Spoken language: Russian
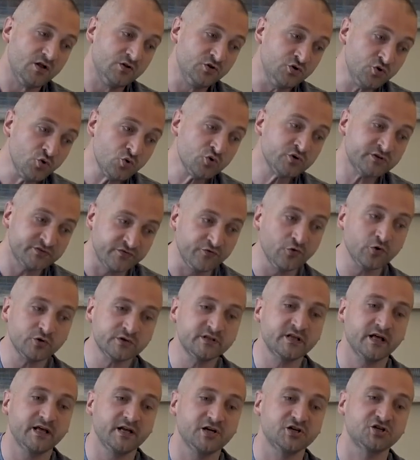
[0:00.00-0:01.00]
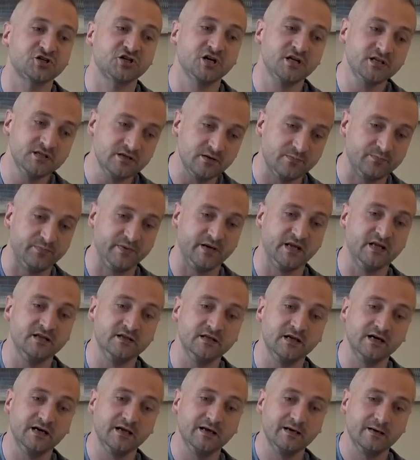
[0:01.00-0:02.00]
Но твердое решение
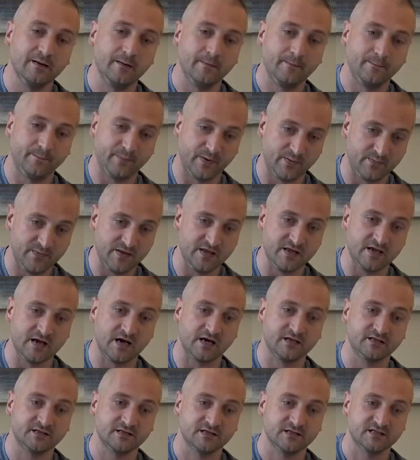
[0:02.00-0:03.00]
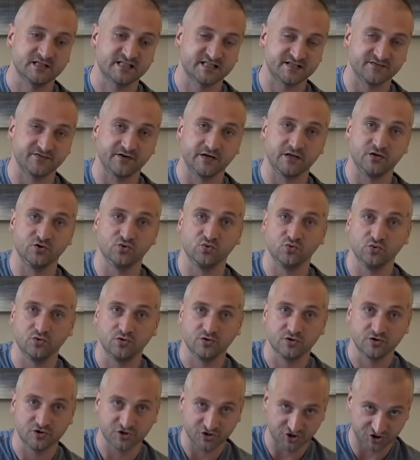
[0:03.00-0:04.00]
приняли поменять свою
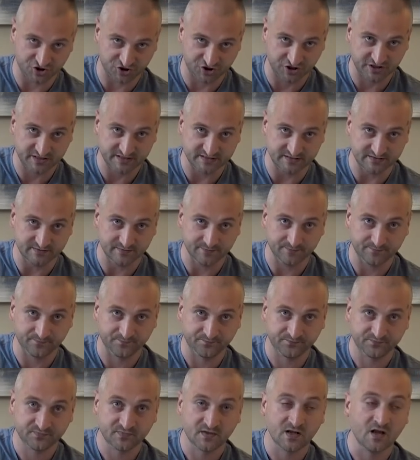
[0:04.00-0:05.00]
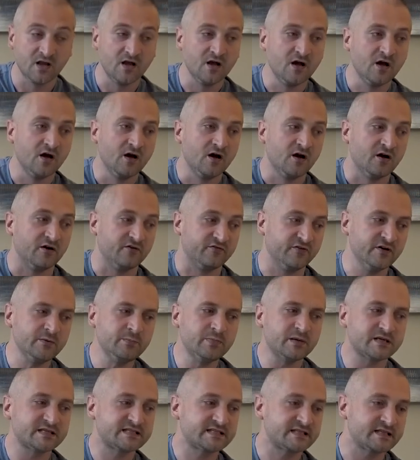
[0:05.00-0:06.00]
жизнь.
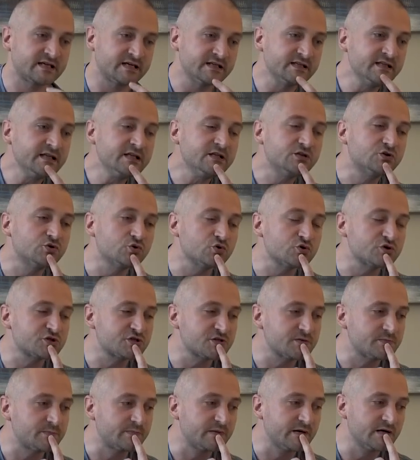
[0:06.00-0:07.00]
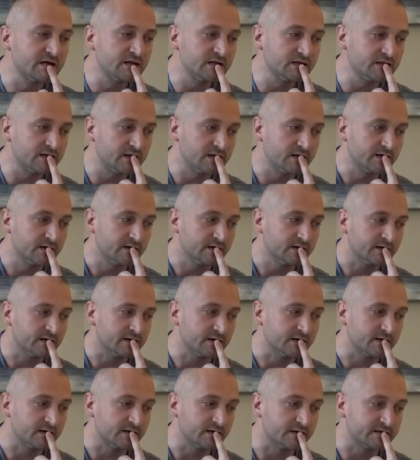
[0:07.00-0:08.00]
Выбор страны тоже был
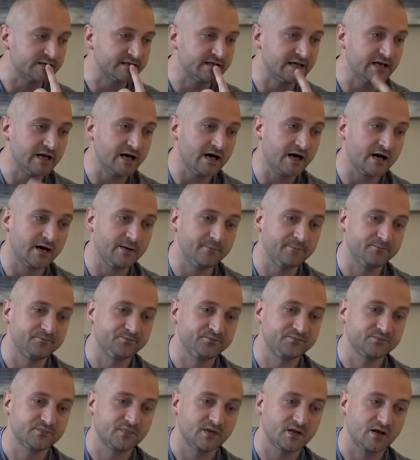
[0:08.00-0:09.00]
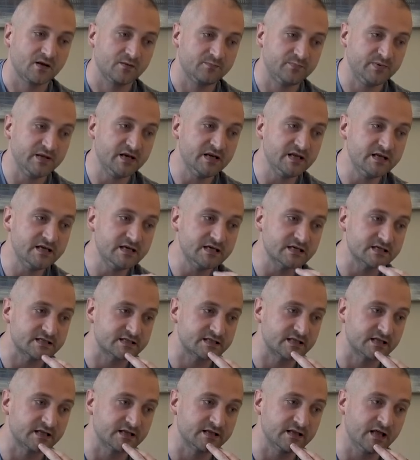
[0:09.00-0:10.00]
э, для
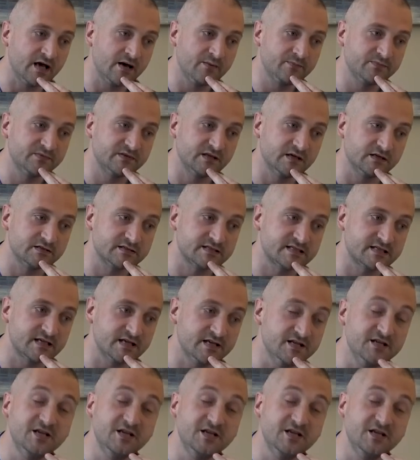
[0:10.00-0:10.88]
переезда нам дался